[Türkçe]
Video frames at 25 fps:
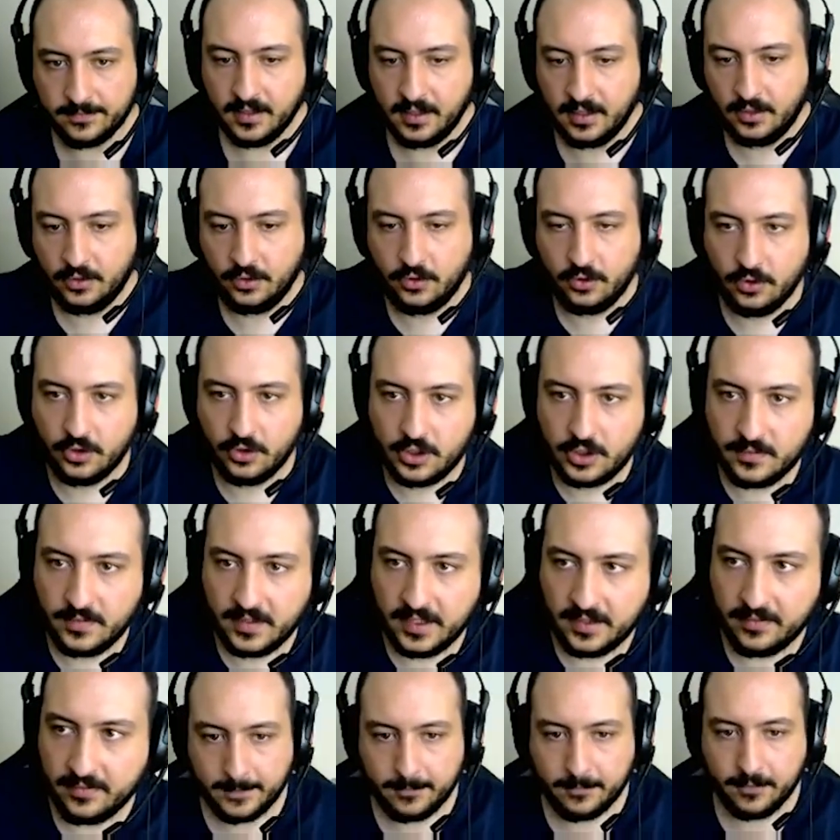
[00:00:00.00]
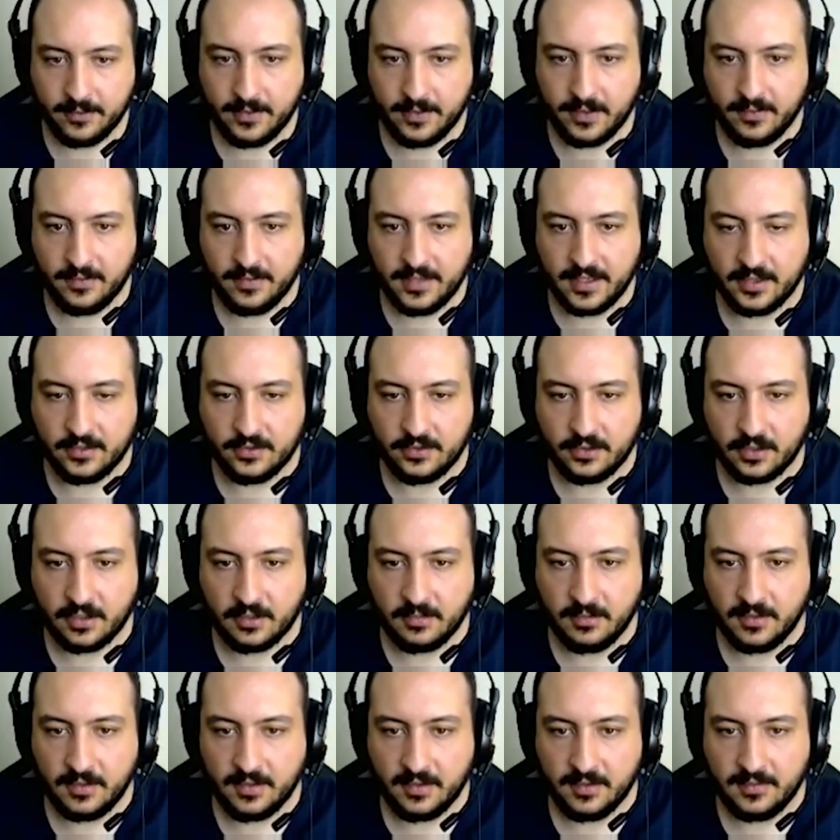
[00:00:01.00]
2-3 vev. Bu wav'den sonra
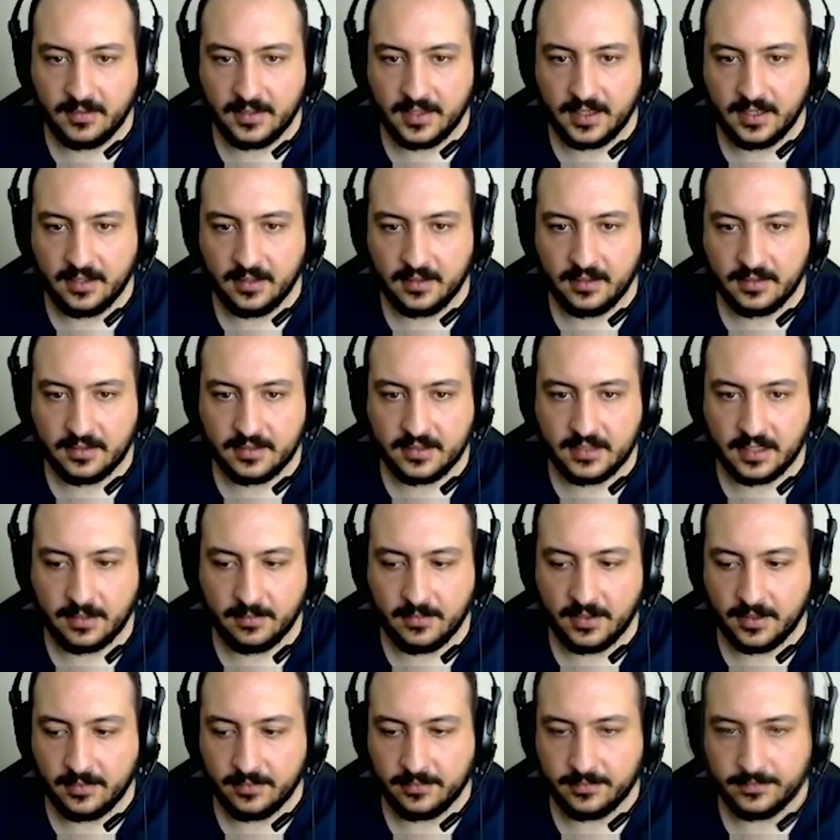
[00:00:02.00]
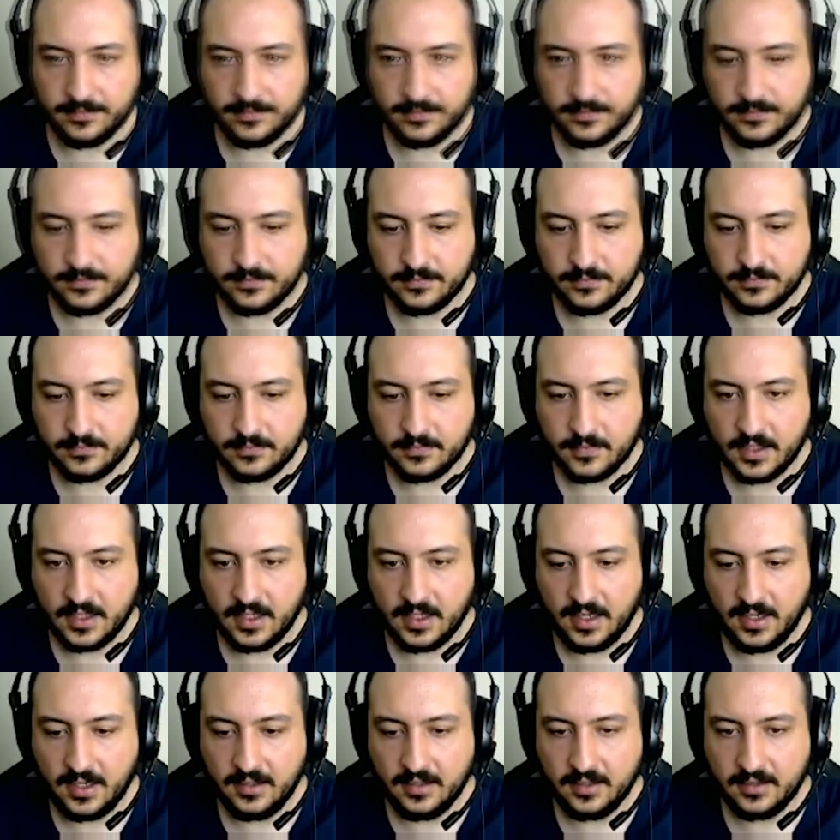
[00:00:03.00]
bir wave daha alırız tamam.
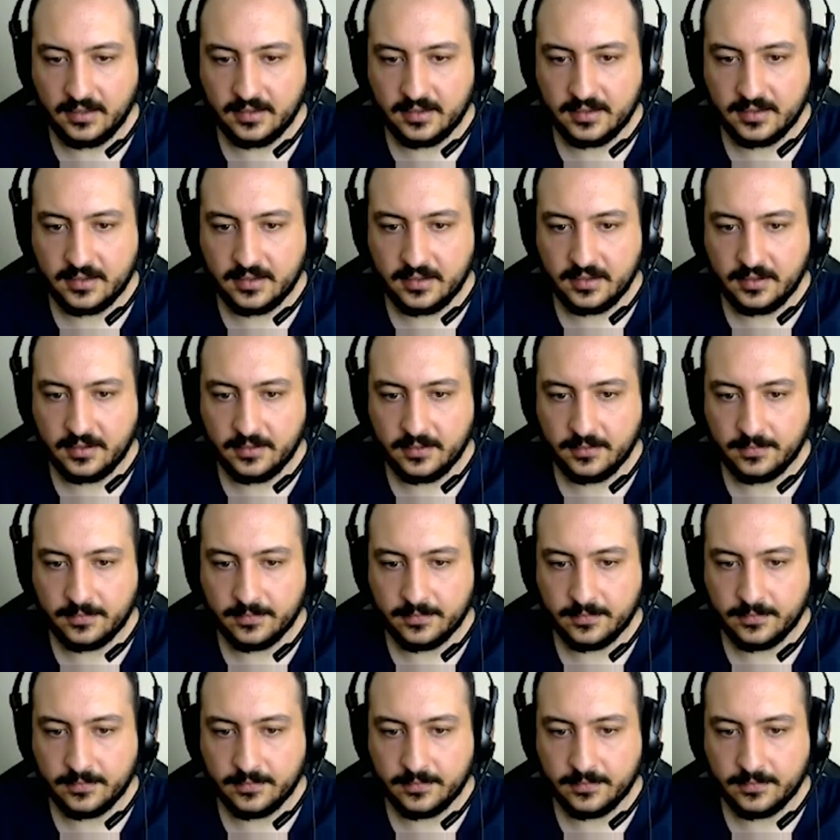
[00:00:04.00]
Ananı sikeyim.